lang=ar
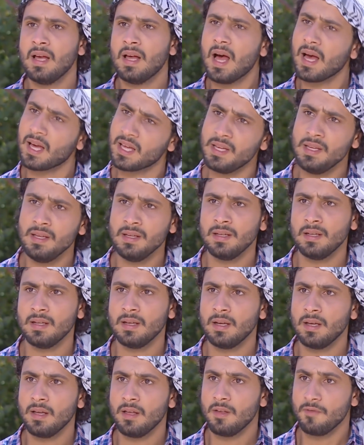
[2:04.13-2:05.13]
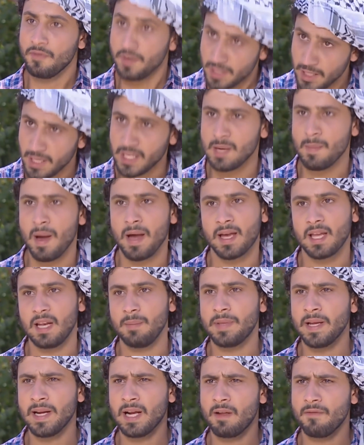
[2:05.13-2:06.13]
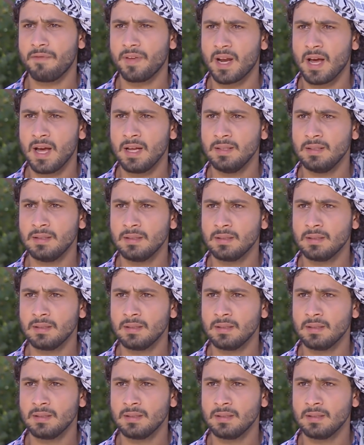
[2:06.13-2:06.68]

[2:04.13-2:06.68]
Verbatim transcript: اخي فيني احكي معك كلمتين على انفراد